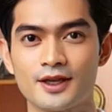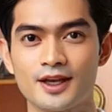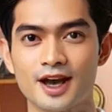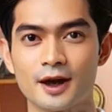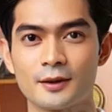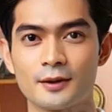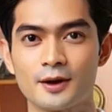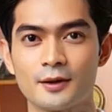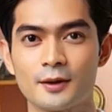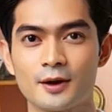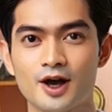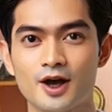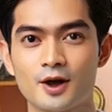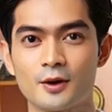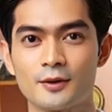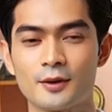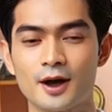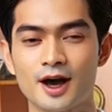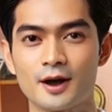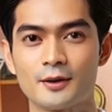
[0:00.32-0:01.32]
Selamat
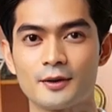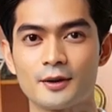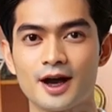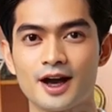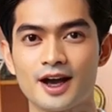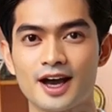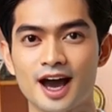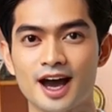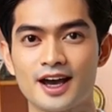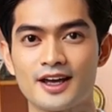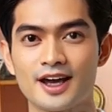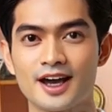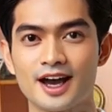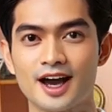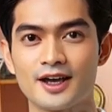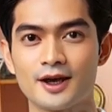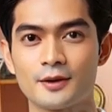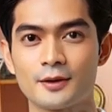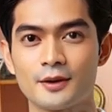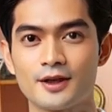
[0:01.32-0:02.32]
berjumpa kembali
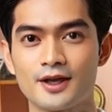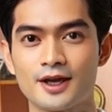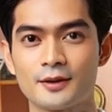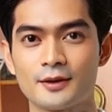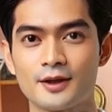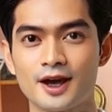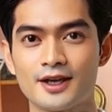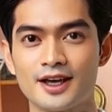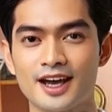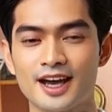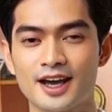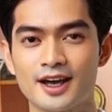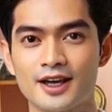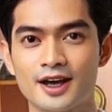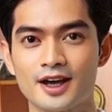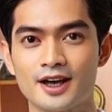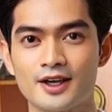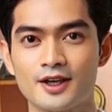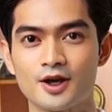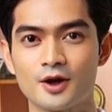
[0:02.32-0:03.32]
adik-adik peserta didik
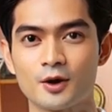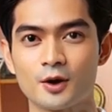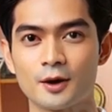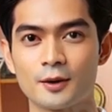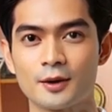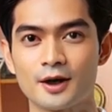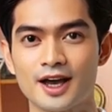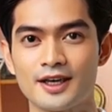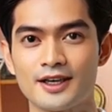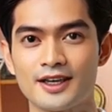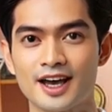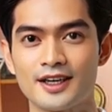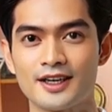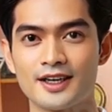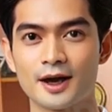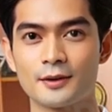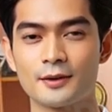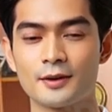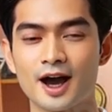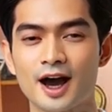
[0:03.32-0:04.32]
kelas 12
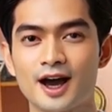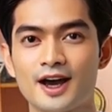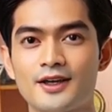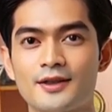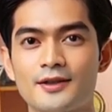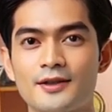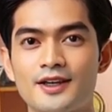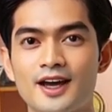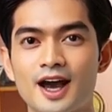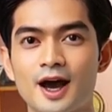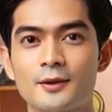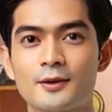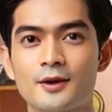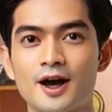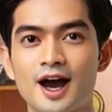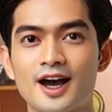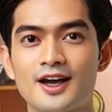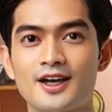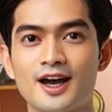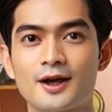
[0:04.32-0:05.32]
SMA,
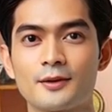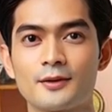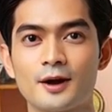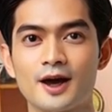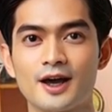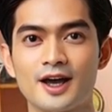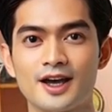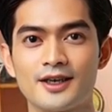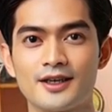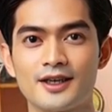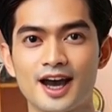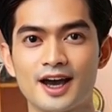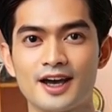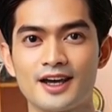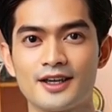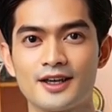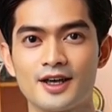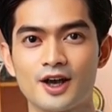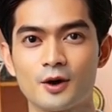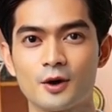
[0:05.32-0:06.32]
MA dan paket C
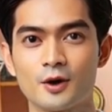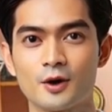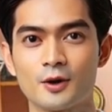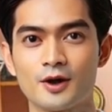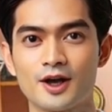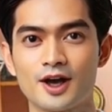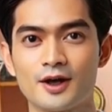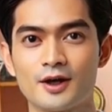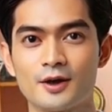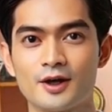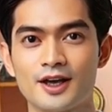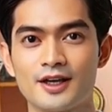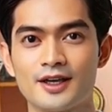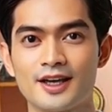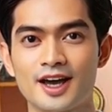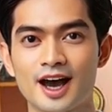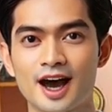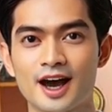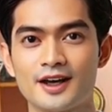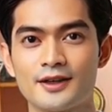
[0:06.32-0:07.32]
di seluruh
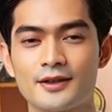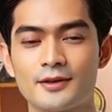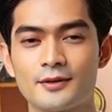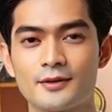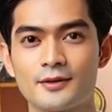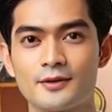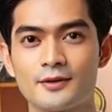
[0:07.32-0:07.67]
Indonesia.